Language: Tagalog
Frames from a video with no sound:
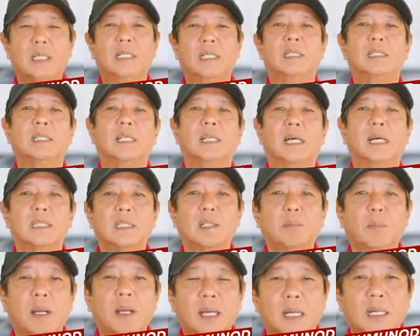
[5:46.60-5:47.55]
ng
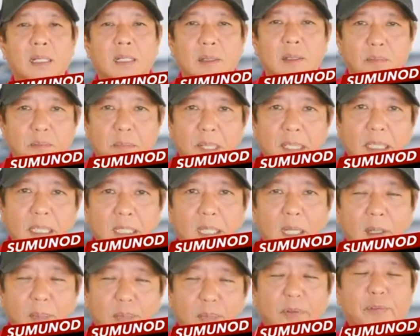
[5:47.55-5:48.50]
ating mga
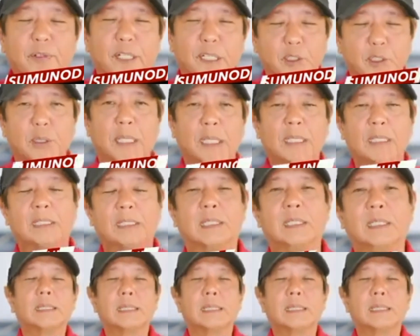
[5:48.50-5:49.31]
medical professionals.